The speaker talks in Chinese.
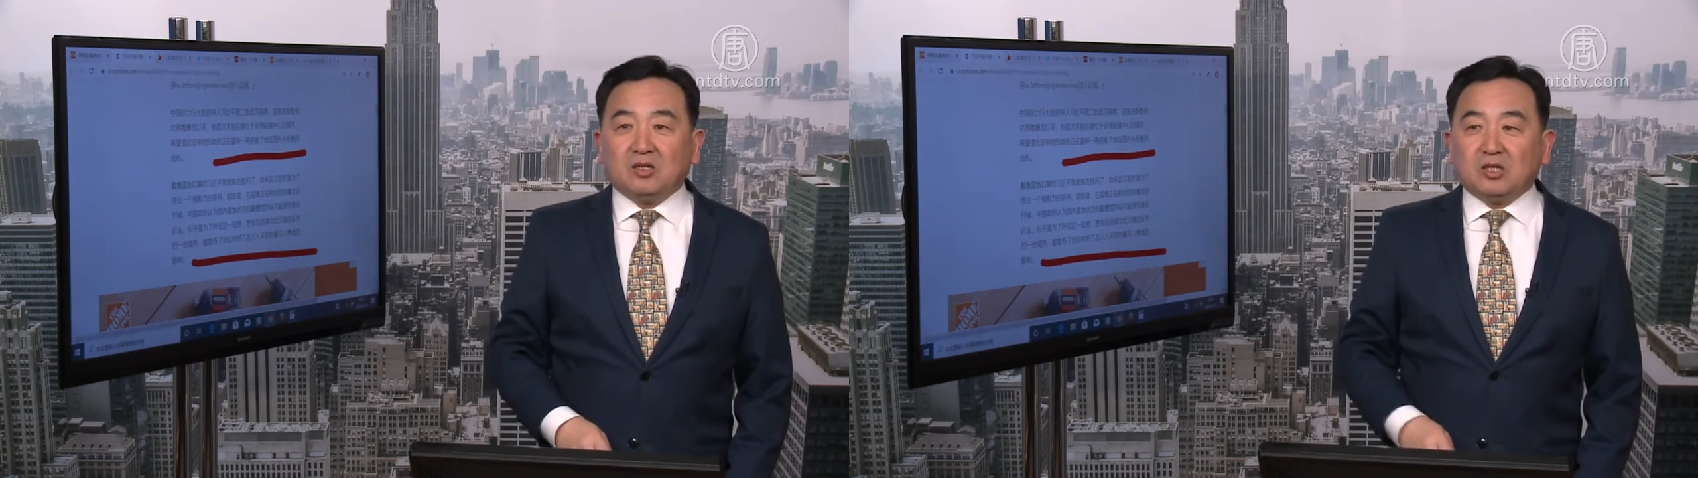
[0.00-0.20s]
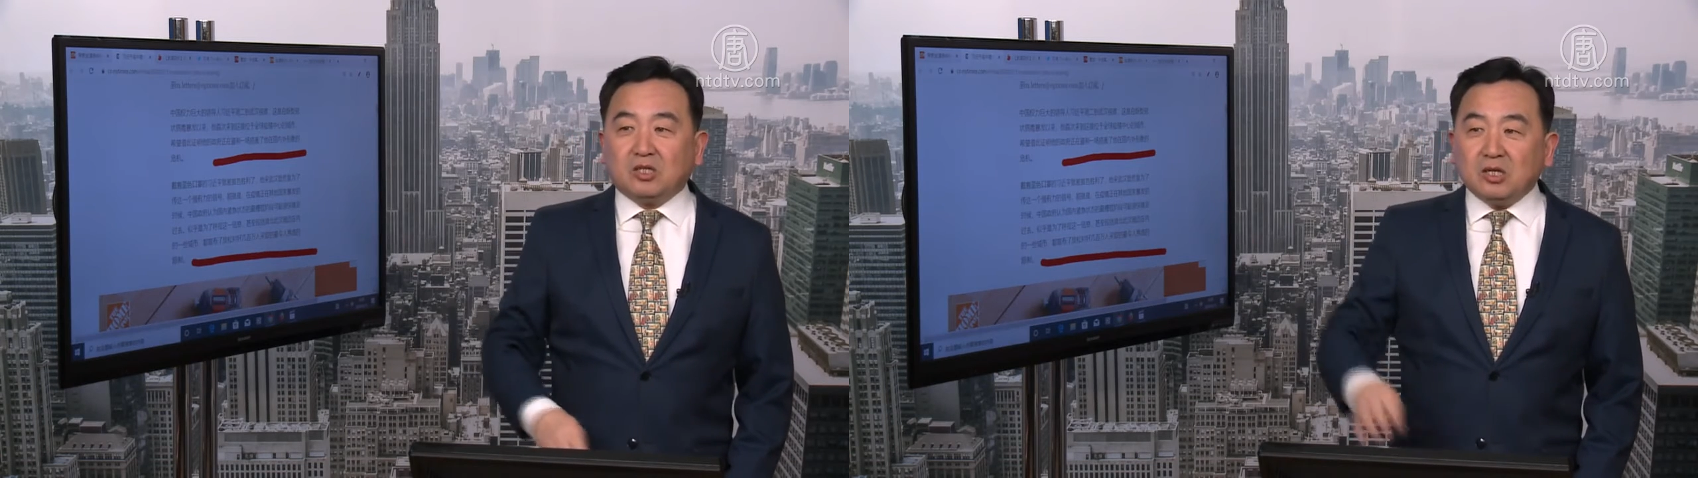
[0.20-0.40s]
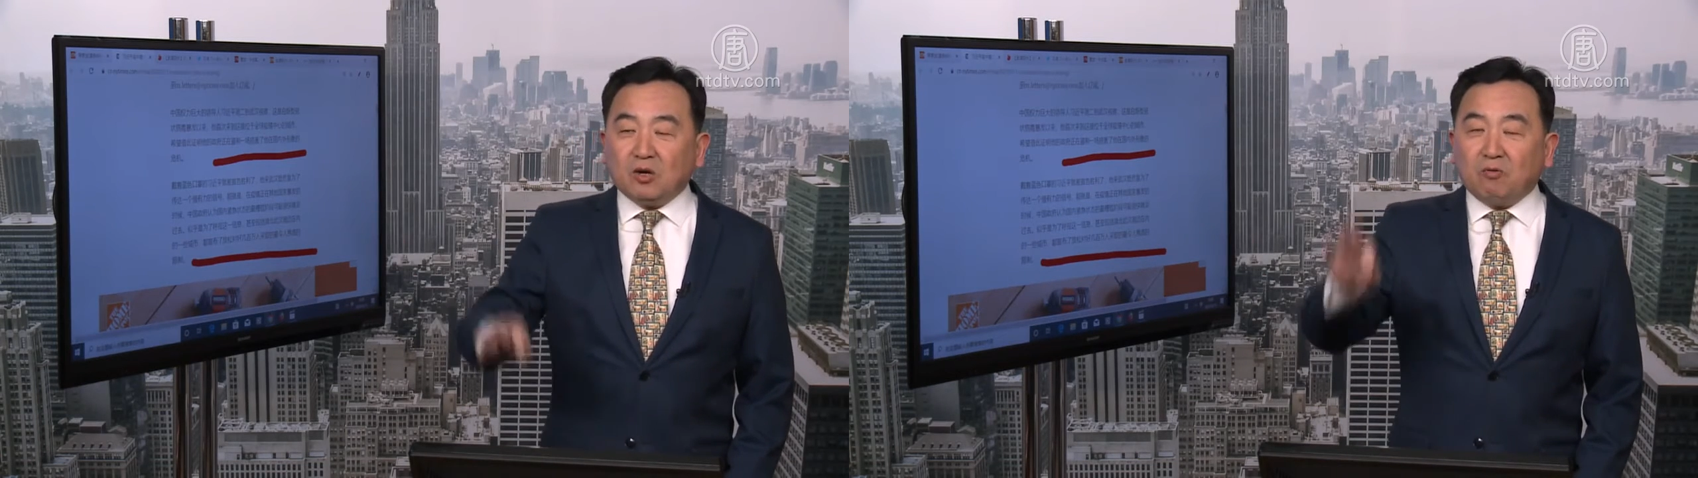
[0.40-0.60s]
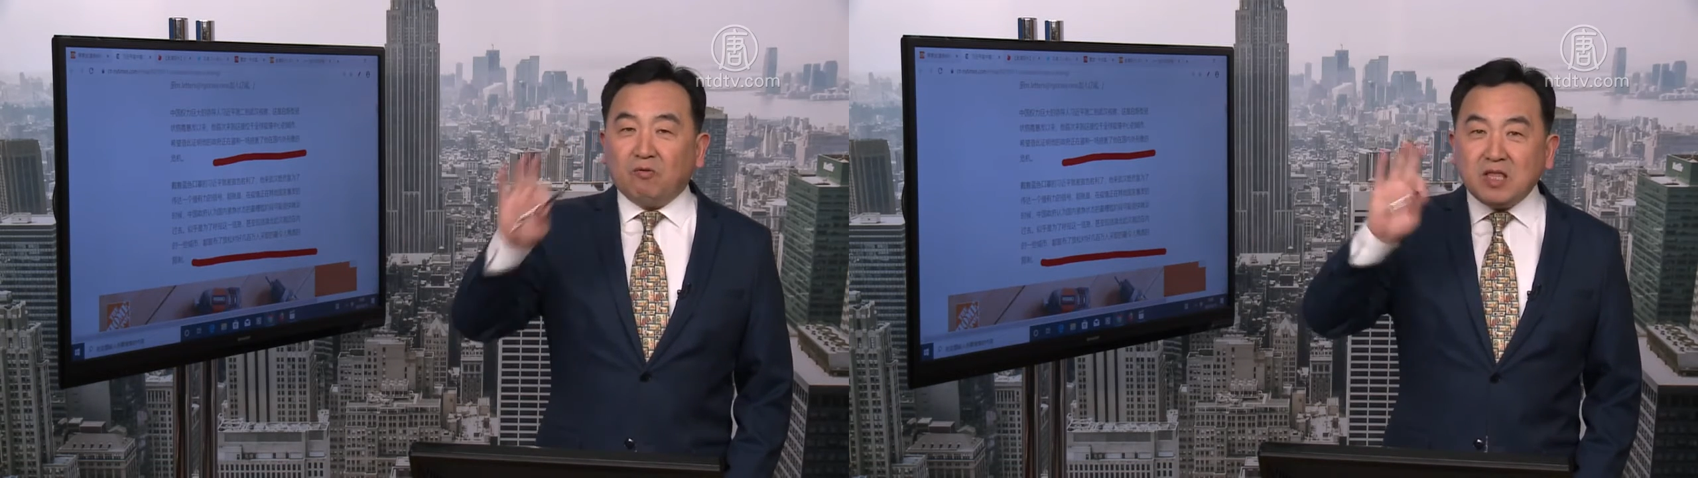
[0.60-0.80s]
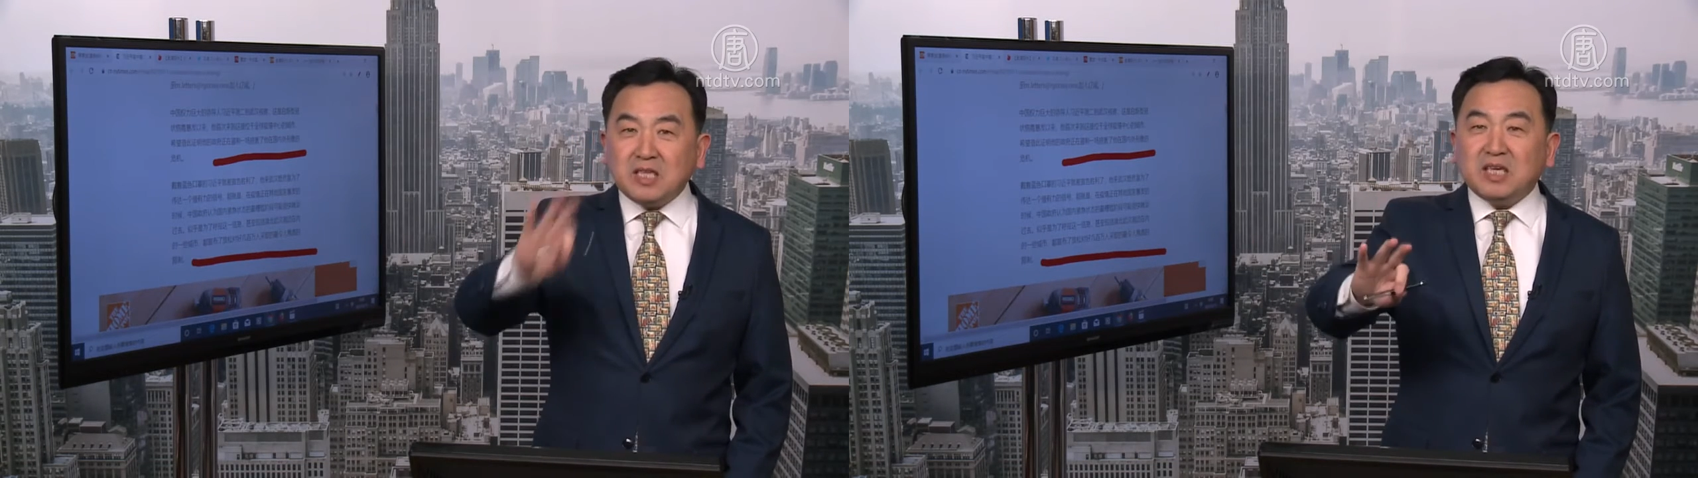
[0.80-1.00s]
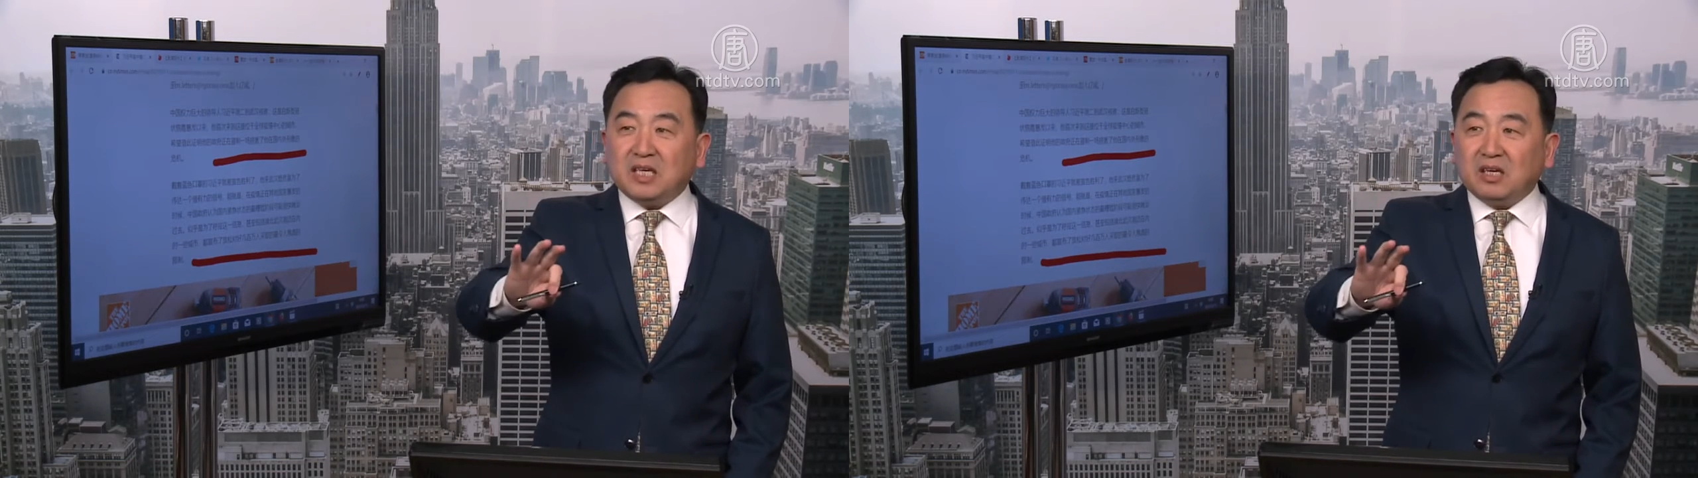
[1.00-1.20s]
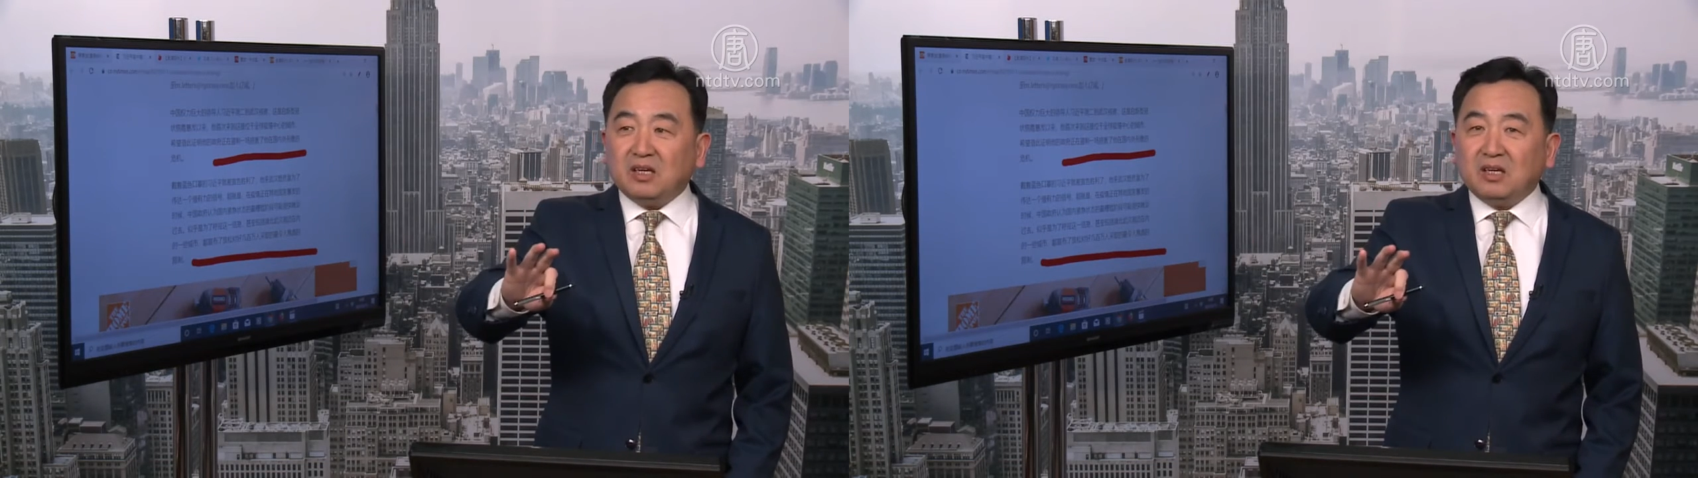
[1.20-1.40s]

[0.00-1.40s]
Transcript: 只有瘟疫